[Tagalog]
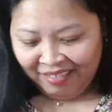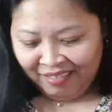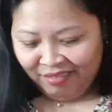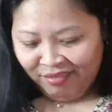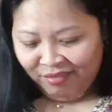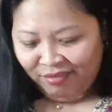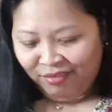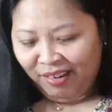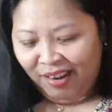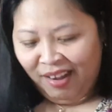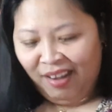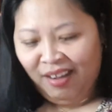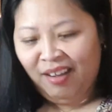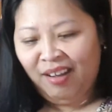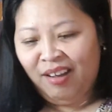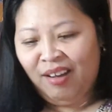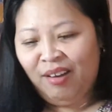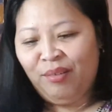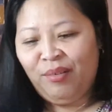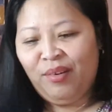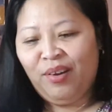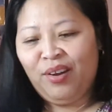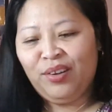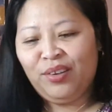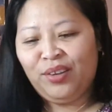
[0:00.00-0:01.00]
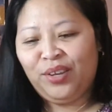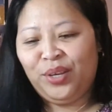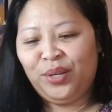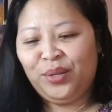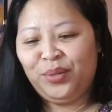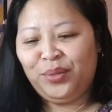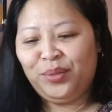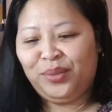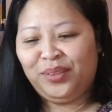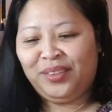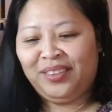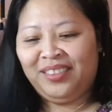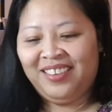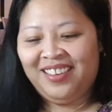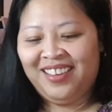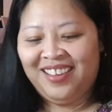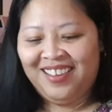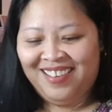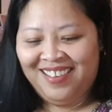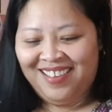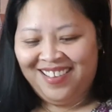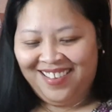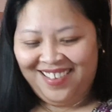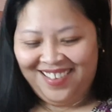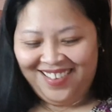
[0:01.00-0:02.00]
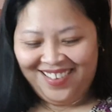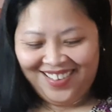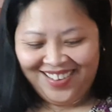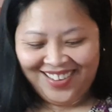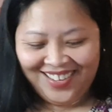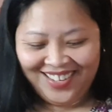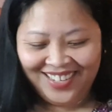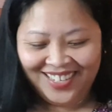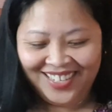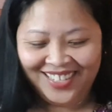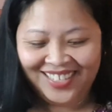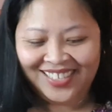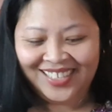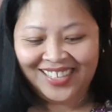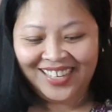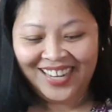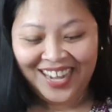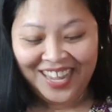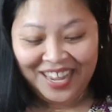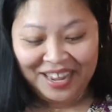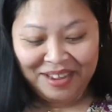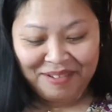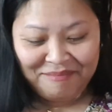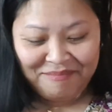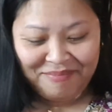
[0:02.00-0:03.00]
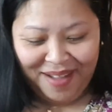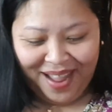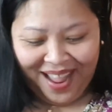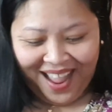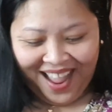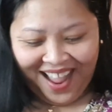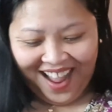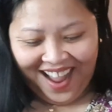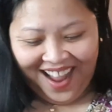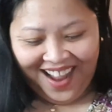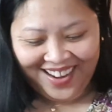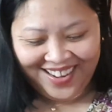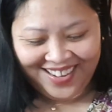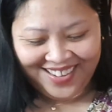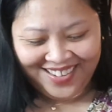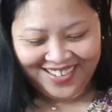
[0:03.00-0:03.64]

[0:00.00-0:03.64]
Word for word: Wow, ang cute niya. Sling bag.